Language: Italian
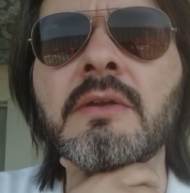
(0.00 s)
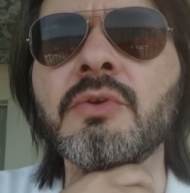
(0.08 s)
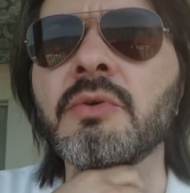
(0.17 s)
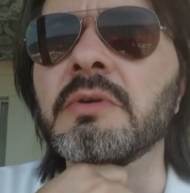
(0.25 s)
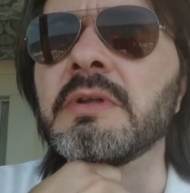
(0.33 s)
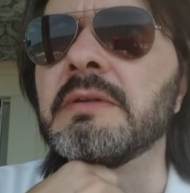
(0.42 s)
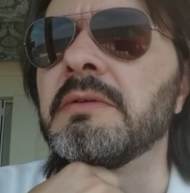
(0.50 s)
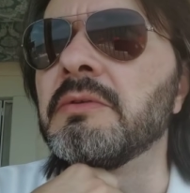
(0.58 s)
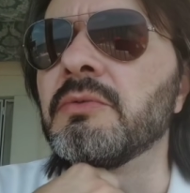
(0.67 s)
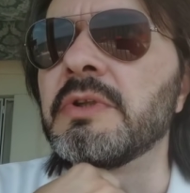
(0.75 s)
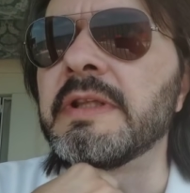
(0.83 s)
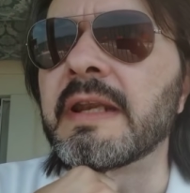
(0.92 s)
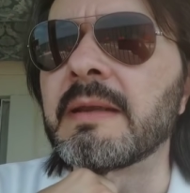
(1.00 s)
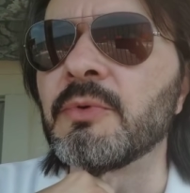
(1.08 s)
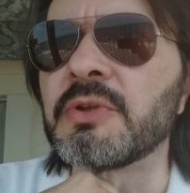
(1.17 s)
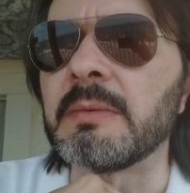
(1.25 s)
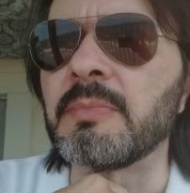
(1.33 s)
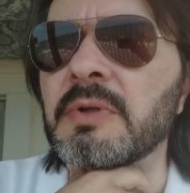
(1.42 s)
non, non, gli darei
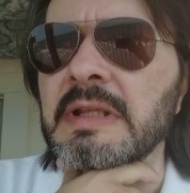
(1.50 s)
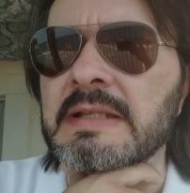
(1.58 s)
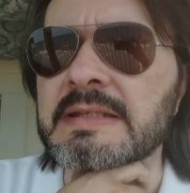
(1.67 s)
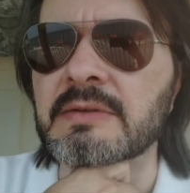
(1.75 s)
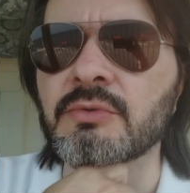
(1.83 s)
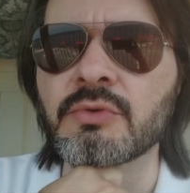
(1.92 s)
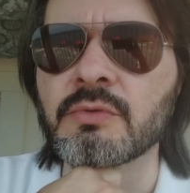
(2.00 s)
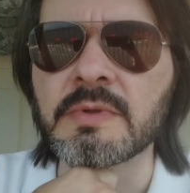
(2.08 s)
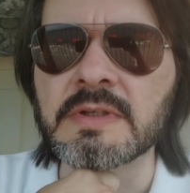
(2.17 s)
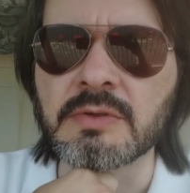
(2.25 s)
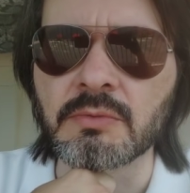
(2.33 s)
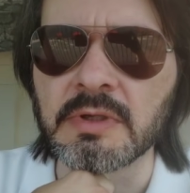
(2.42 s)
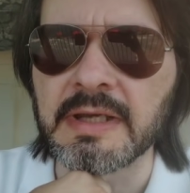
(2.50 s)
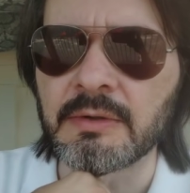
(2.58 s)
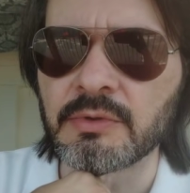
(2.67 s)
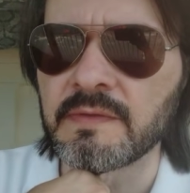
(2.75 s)
molta importanza, non ho visto un layout